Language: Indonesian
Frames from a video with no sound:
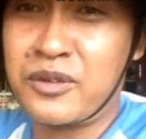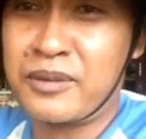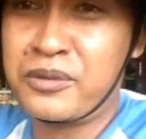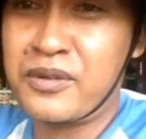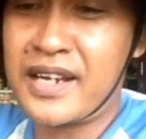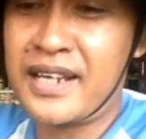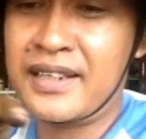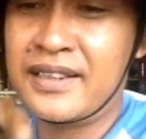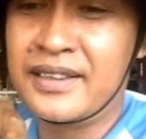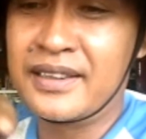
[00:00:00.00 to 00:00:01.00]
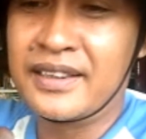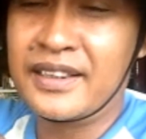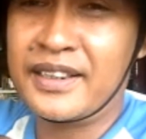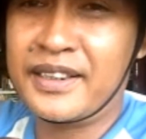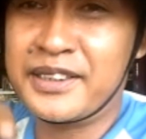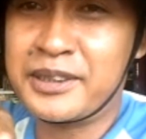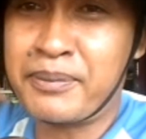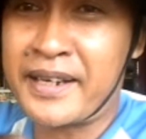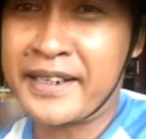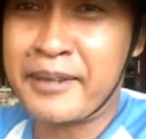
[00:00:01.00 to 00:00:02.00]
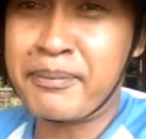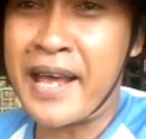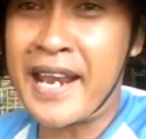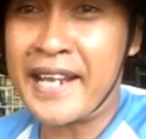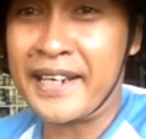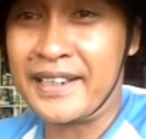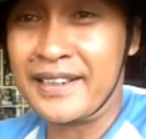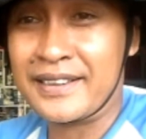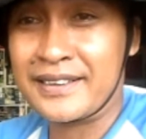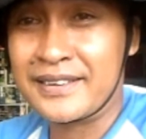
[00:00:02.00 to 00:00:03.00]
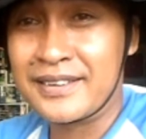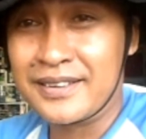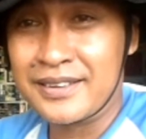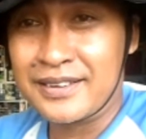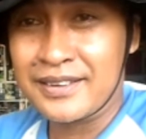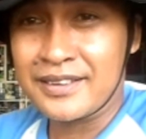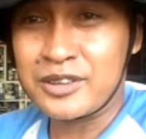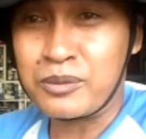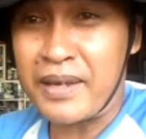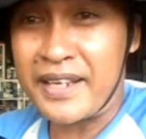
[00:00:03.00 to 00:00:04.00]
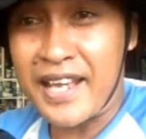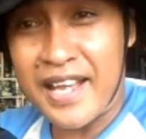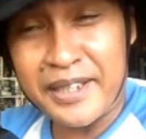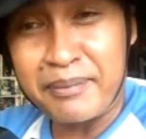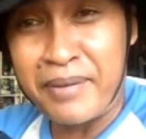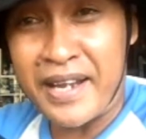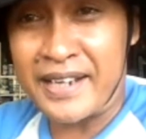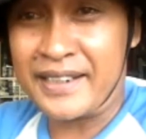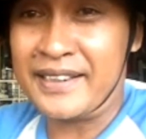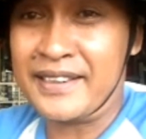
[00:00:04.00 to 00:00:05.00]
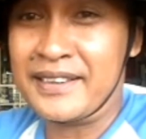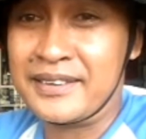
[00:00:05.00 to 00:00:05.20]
dua buah ini sebagai balan supaya imbang ya